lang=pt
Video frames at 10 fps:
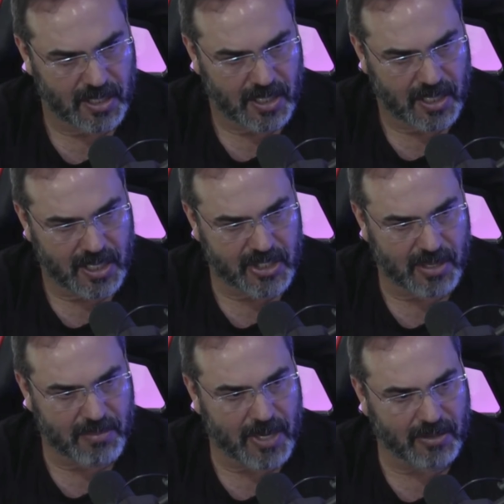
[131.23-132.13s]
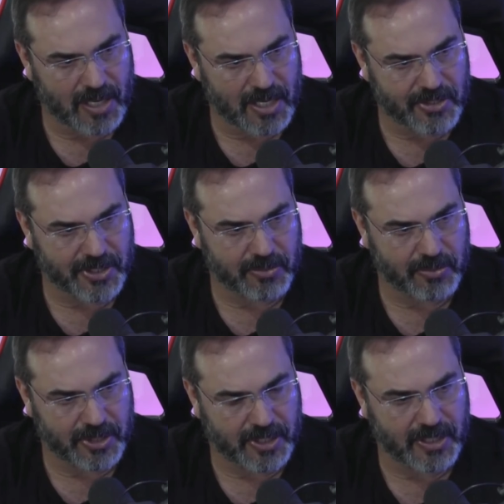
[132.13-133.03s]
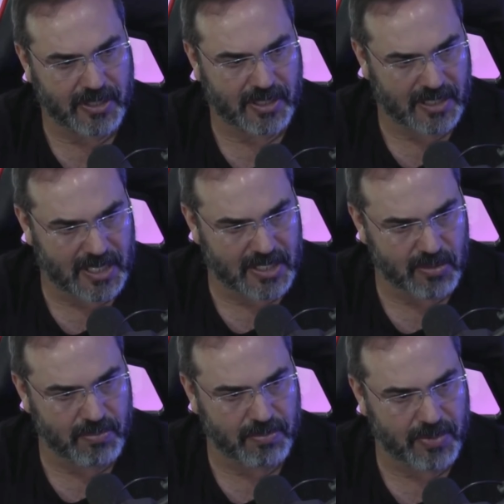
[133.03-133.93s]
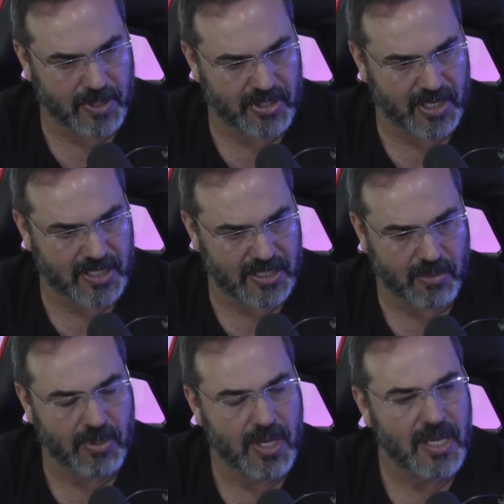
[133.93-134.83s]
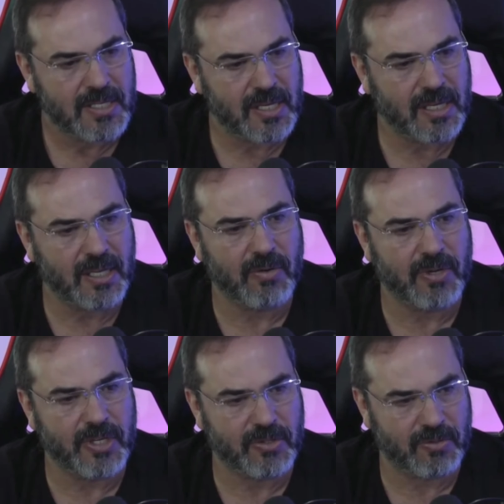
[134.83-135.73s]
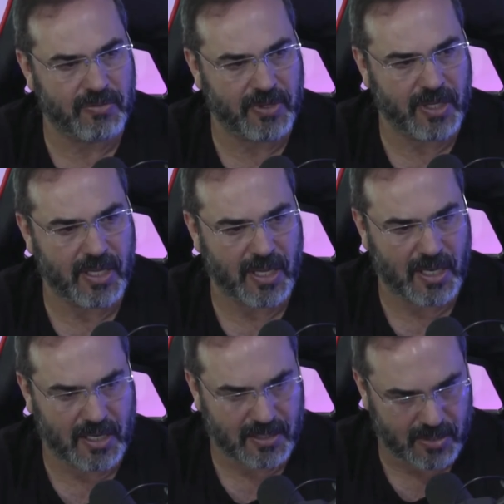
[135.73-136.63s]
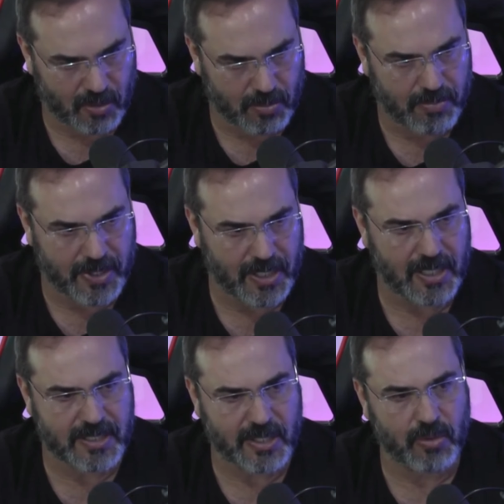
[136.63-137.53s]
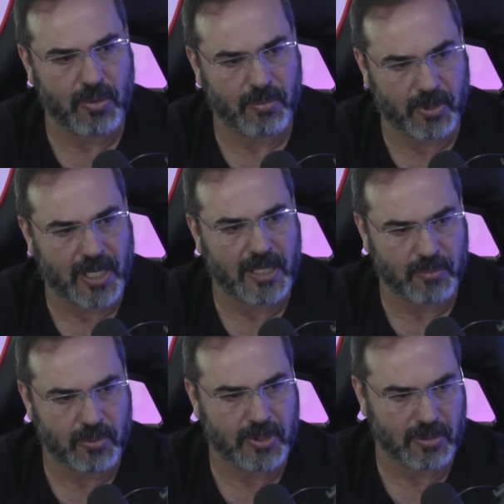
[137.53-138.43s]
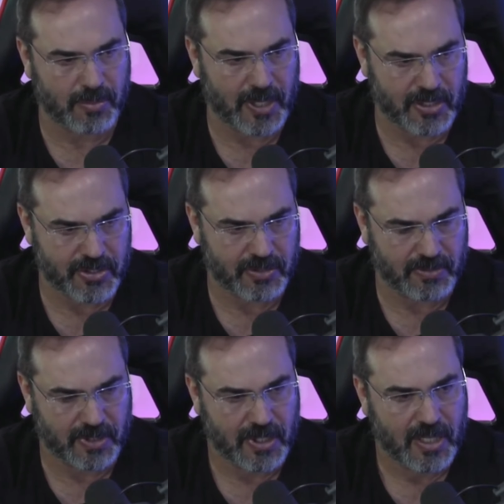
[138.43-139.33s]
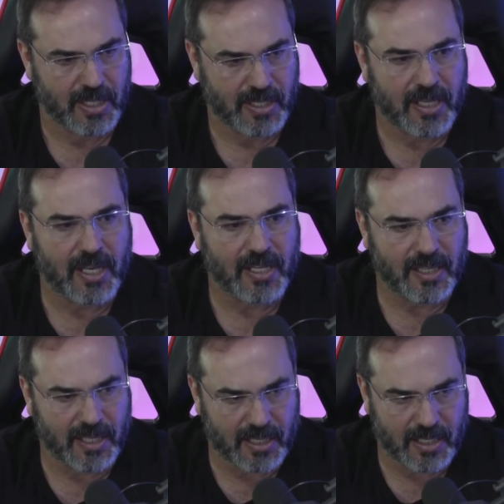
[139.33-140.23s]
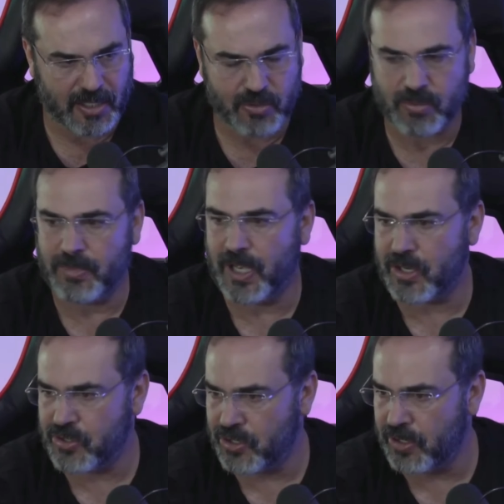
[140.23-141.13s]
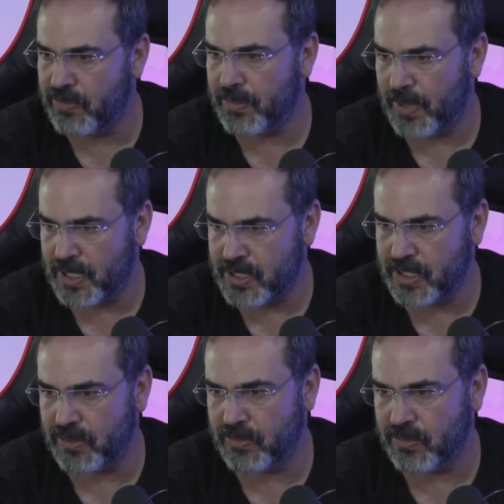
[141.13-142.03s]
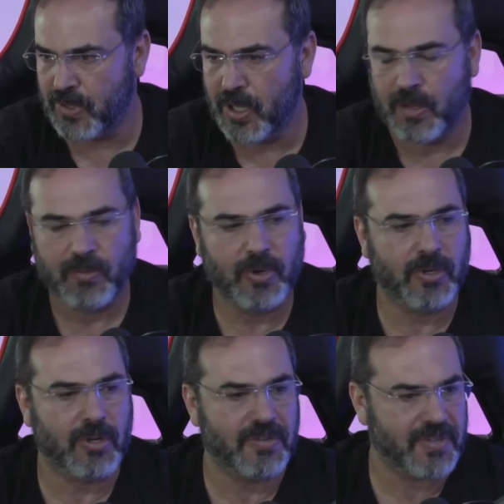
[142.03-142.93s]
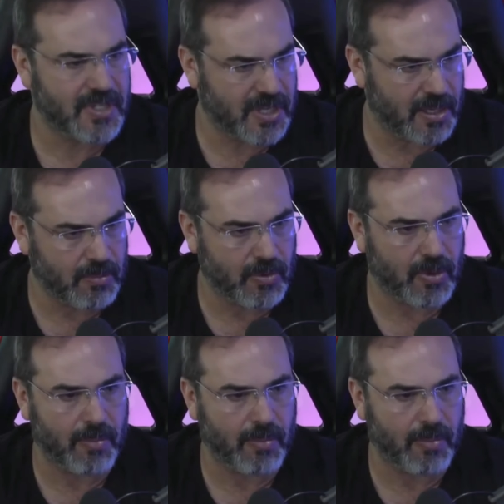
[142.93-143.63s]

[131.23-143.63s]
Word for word: é chamado lá a diretoria, traça um plano de ação. Se aquilo não resolver, ela obriga a ser incorporada por outra cooperativa. E ela tem que assumir ativo e passivo. Sei, sei. Foi o que nós é, fizemos. Mas aí